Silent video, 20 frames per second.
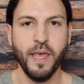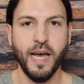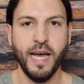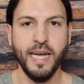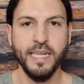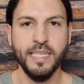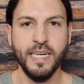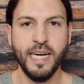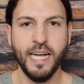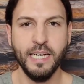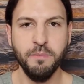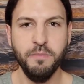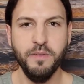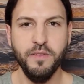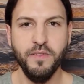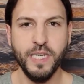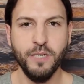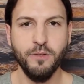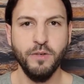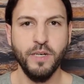eine
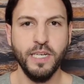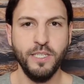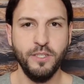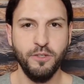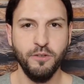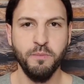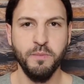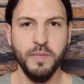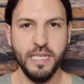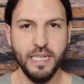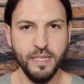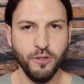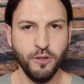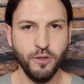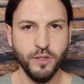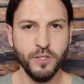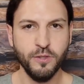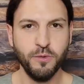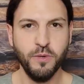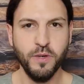Handbewegung Richtung
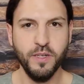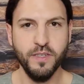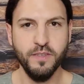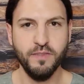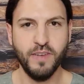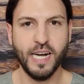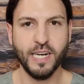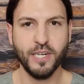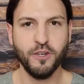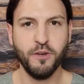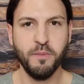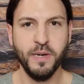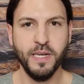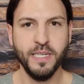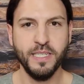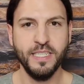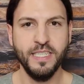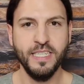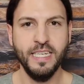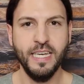Mittelkonsole wahrgenommen
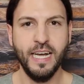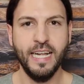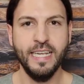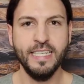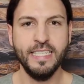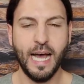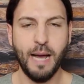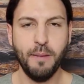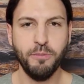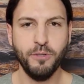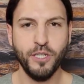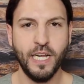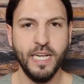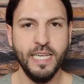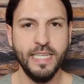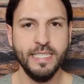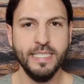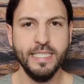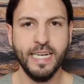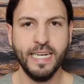hat, die er als
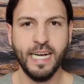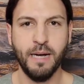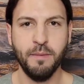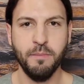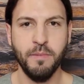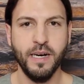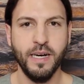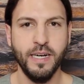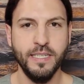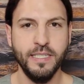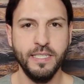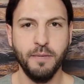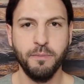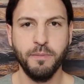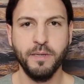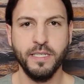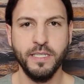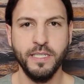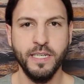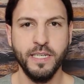Abschalten der Kamera
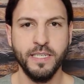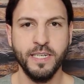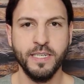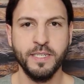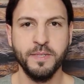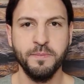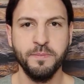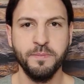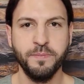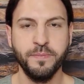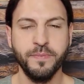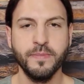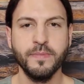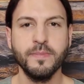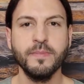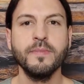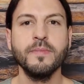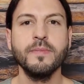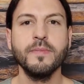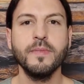interpretiert hat.
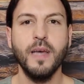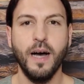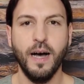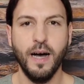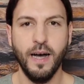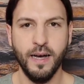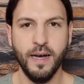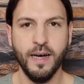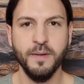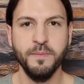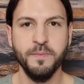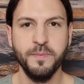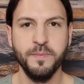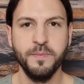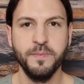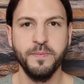Aha.